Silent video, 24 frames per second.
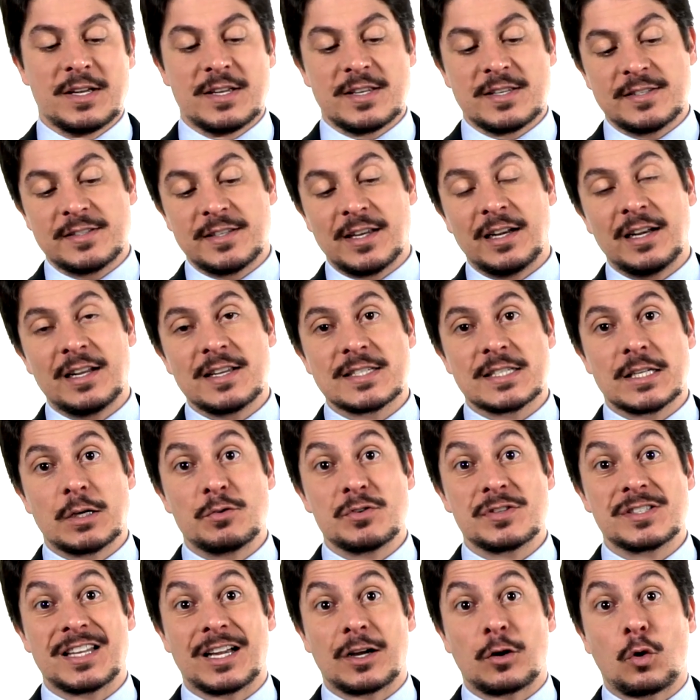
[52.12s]
Se a lesão
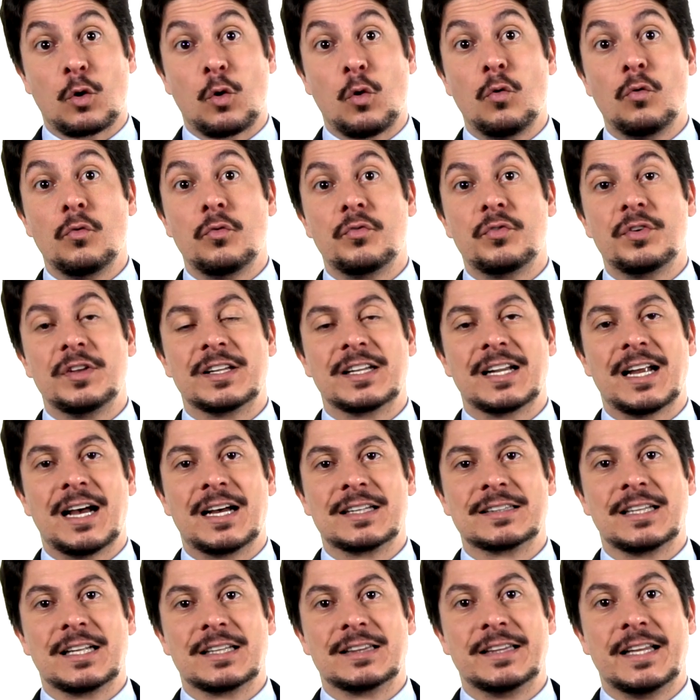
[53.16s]
está
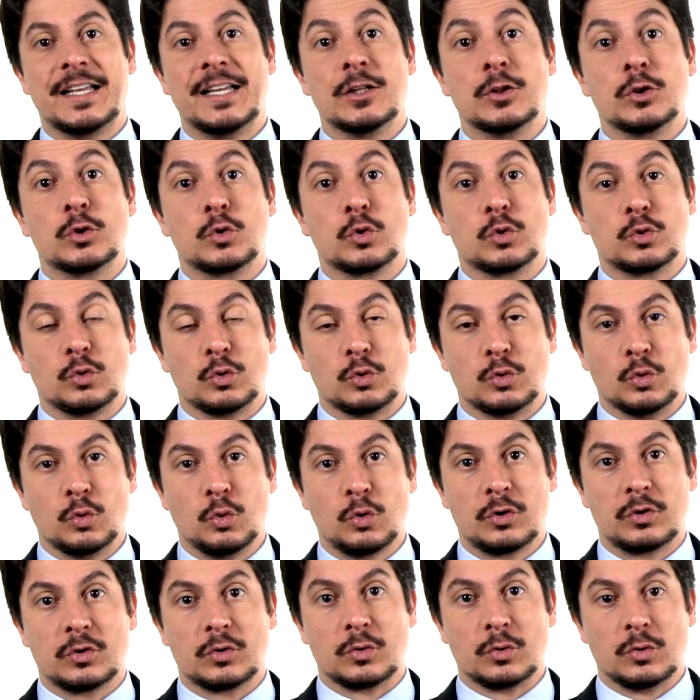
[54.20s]
confinada dentro do
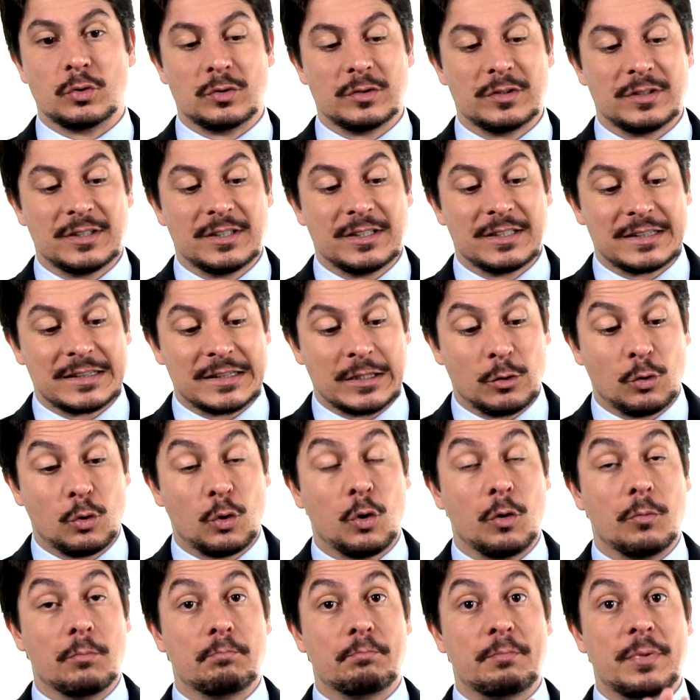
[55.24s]
ducto, não
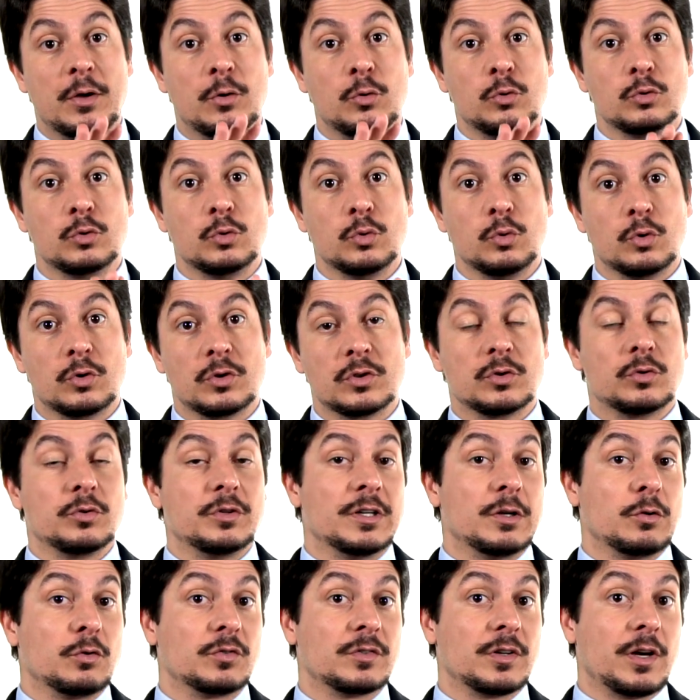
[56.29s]
rompeu o ducto e
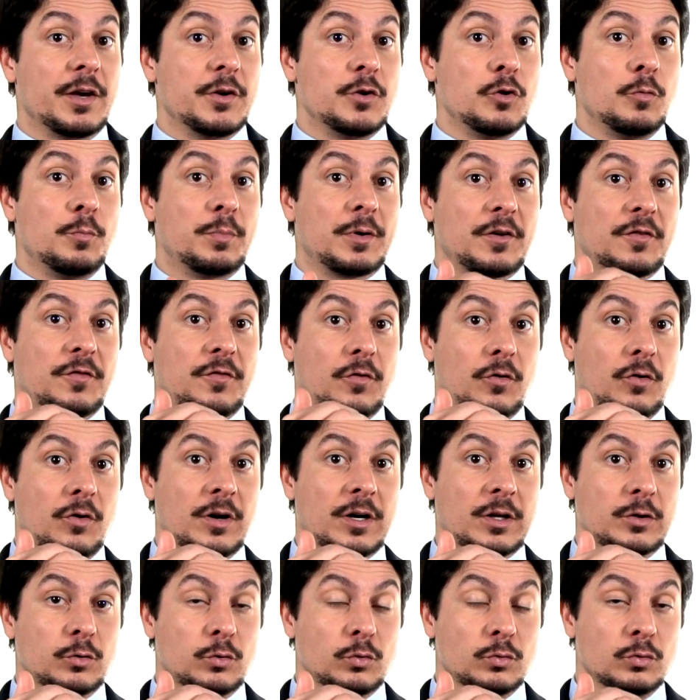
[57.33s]
não saiu para
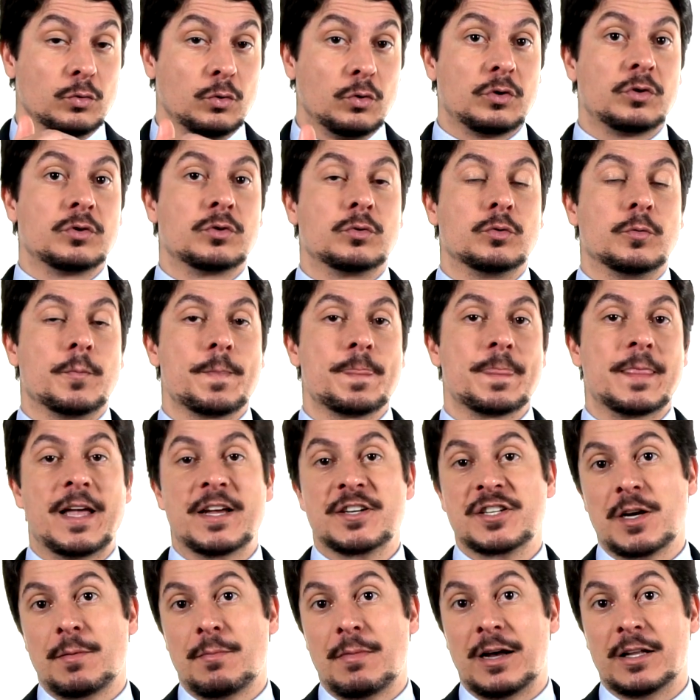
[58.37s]
fora do ducto, é
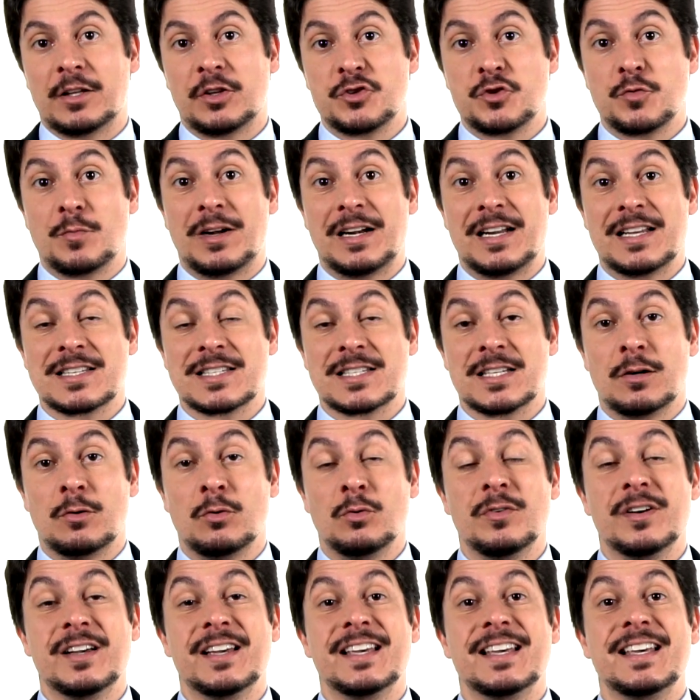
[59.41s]
chamada de uma
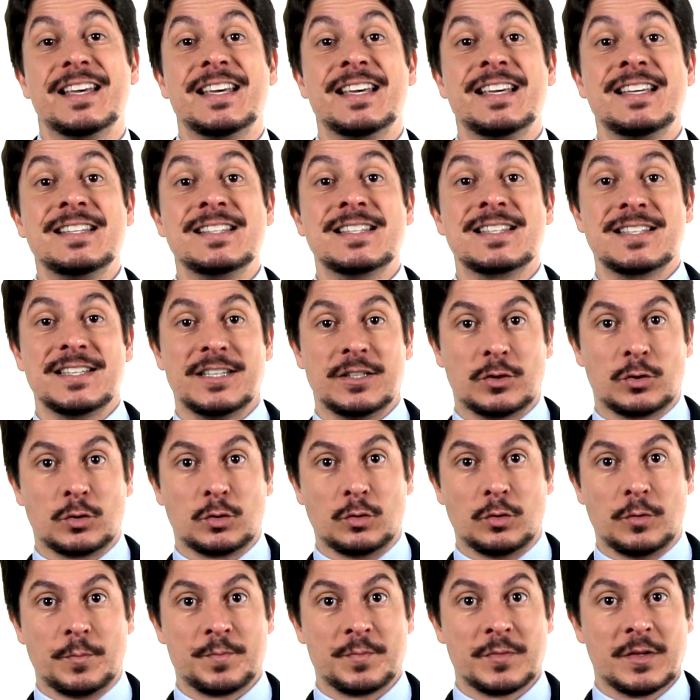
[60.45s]
lesão in situ.